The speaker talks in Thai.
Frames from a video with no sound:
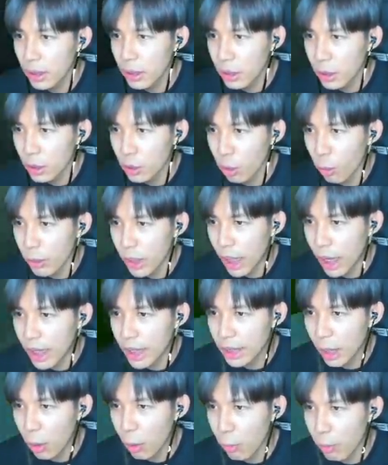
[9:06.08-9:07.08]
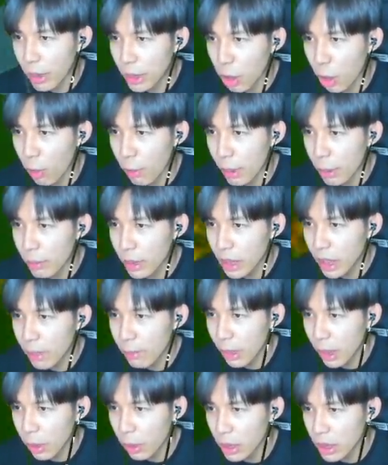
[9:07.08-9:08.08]
โดนพลังขึ้นเต่ากูไปต่อไปมึงเลย
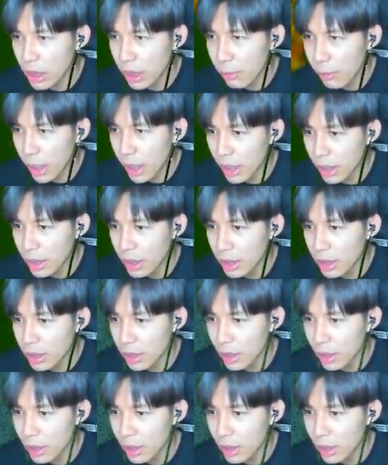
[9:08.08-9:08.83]
มังกือมังกือ